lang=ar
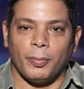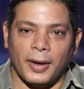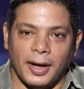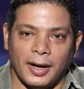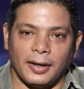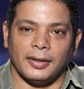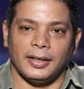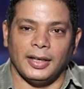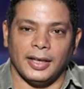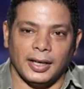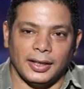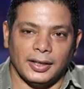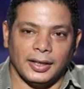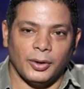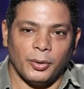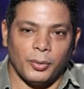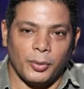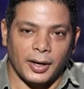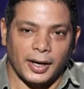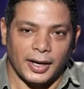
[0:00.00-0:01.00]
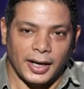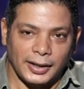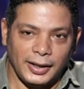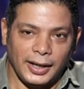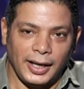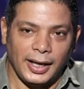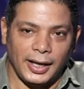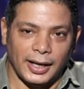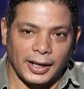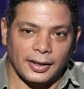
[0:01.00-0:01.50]
لبعض يعني هو
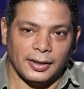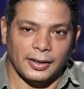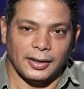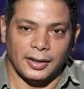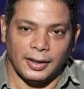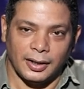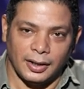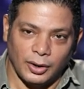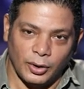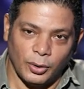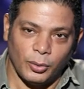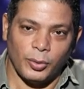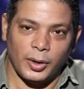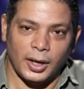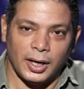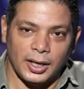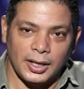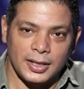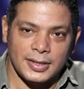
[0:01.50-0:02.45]
الردح هو